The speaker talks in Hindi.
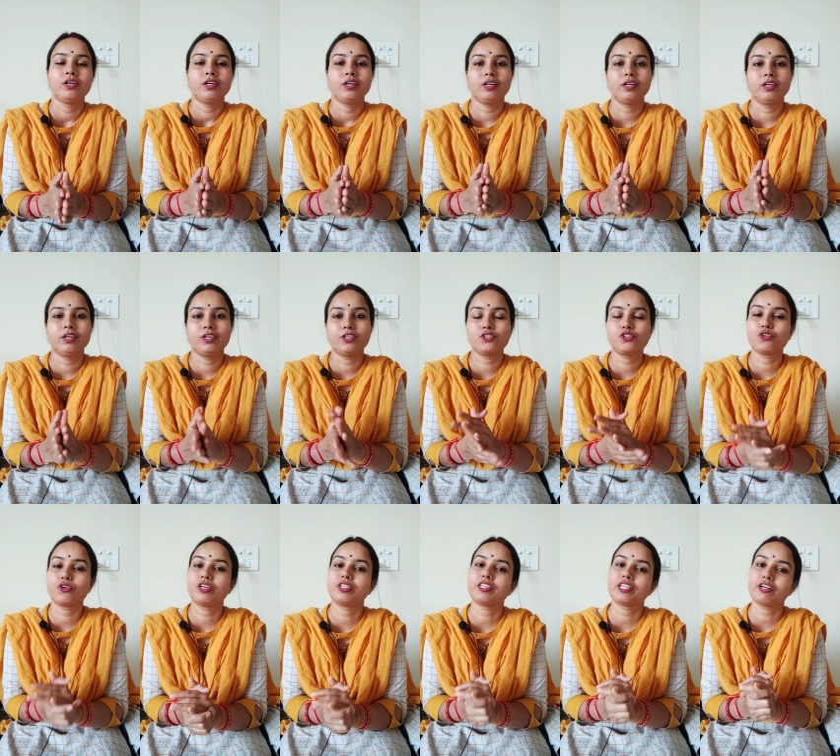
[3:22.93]

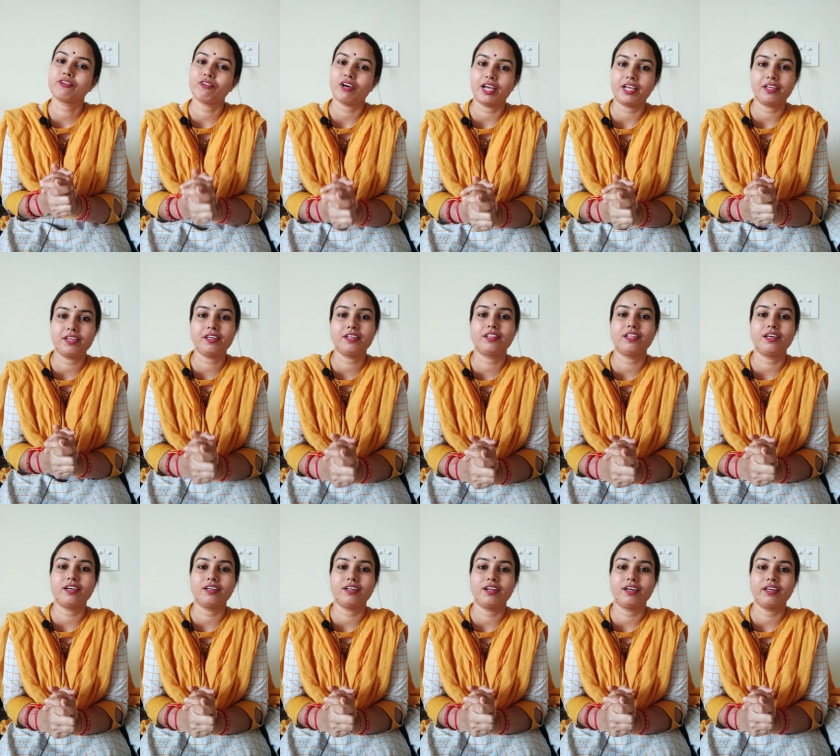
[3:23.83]
जोगिंदर भाई ही
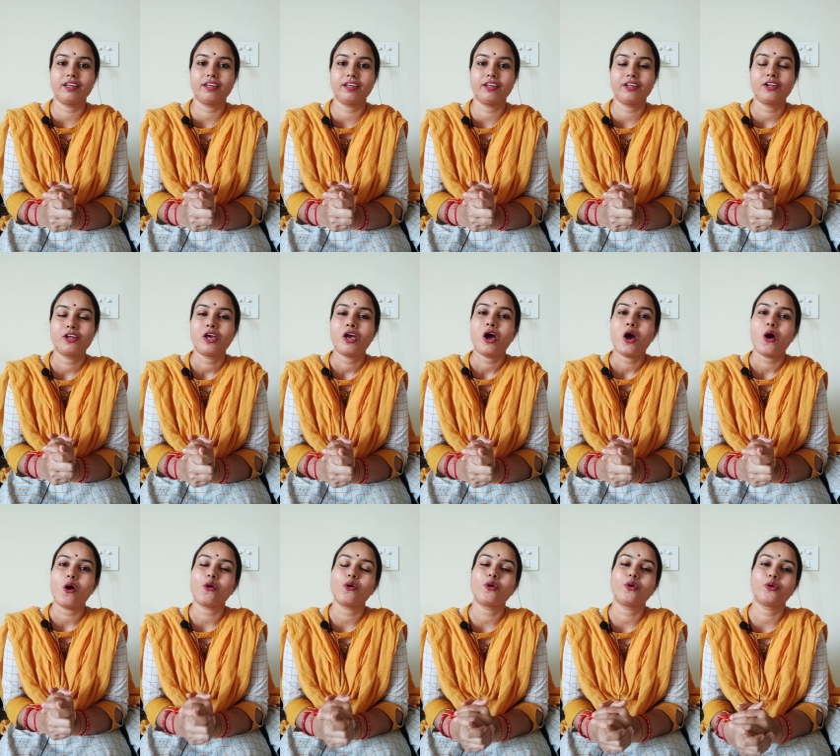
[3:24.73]
देख रहे हैं
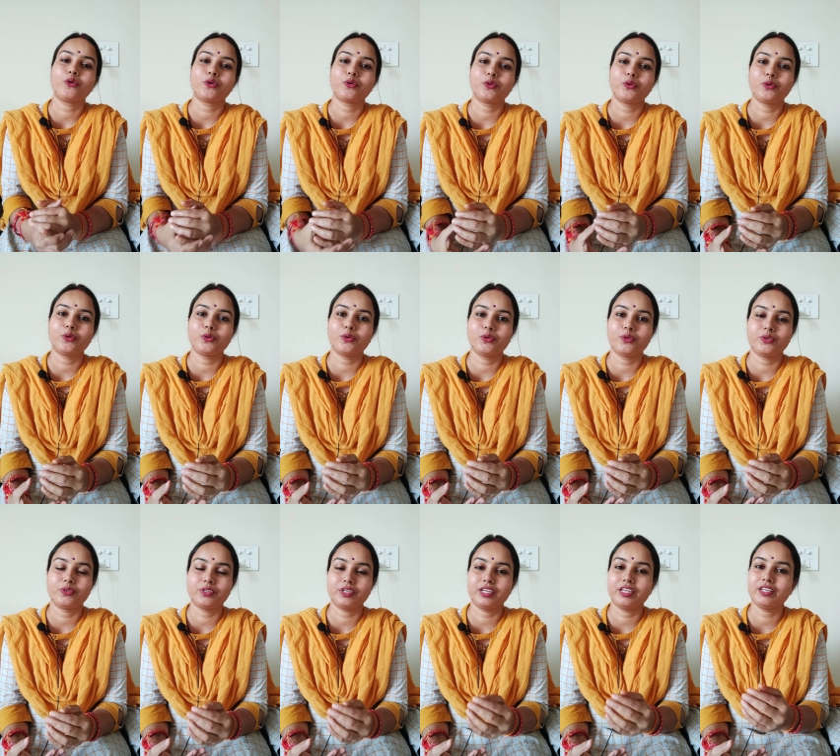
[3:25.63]

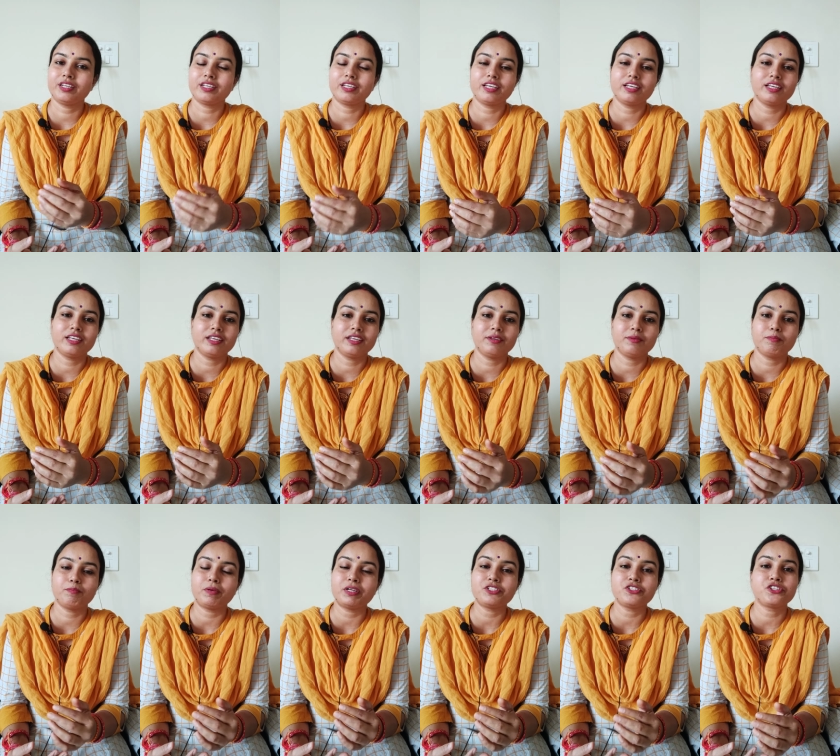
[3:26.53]
और इनकी
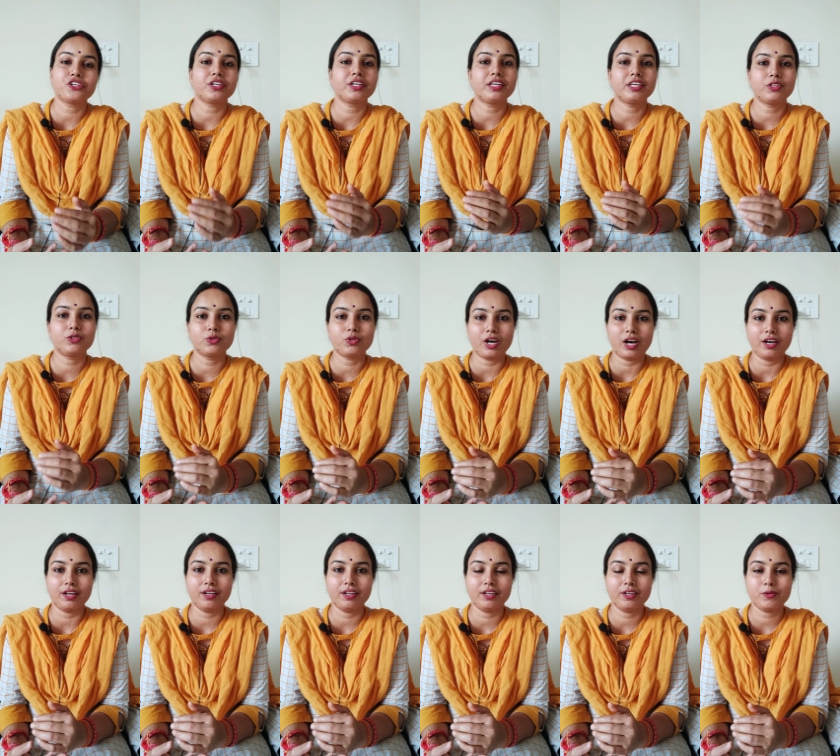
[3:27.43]
पंचर की
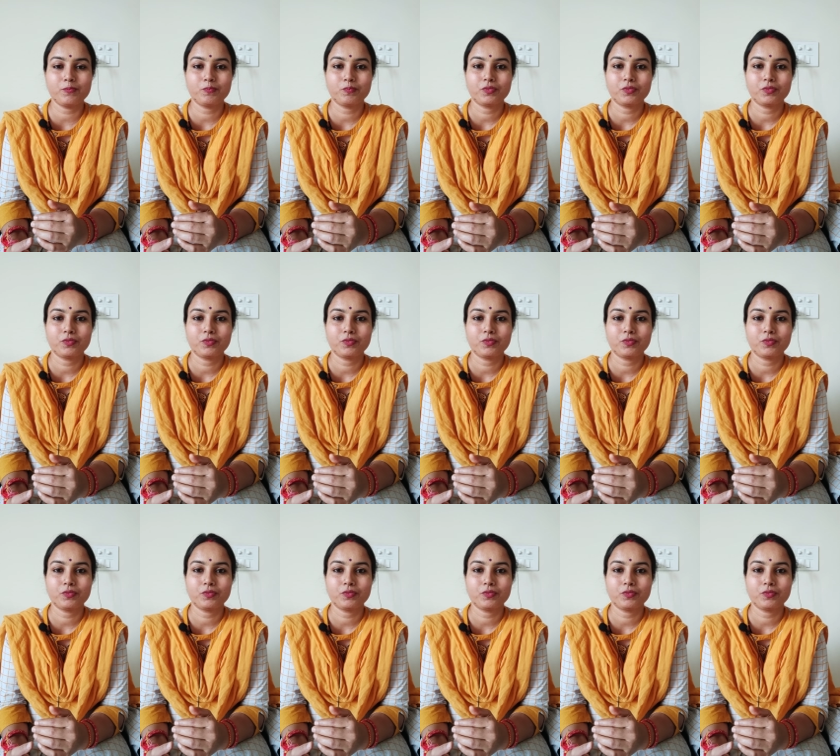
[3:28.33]
दुकान है